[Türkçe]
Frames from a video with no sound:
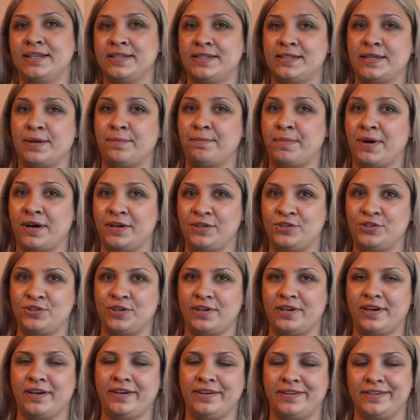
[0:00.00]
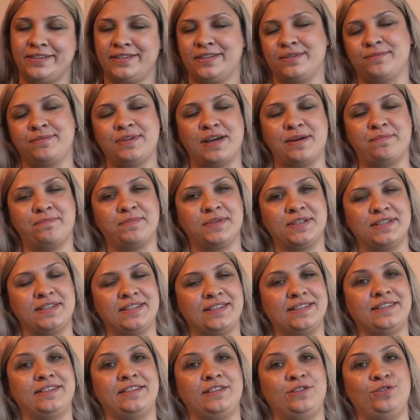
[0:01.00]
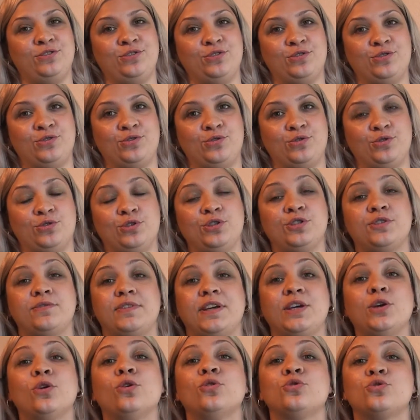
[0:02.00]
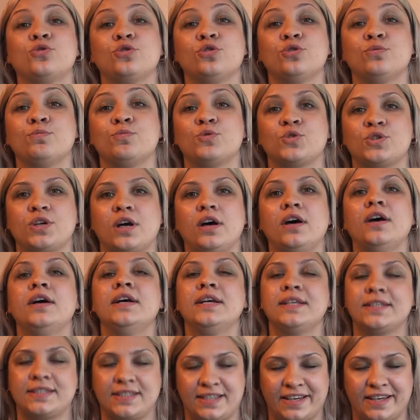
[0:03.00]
Sapanca'ya yatırım yapmanızı diliyoruz diyoruz ve yolculuğumuza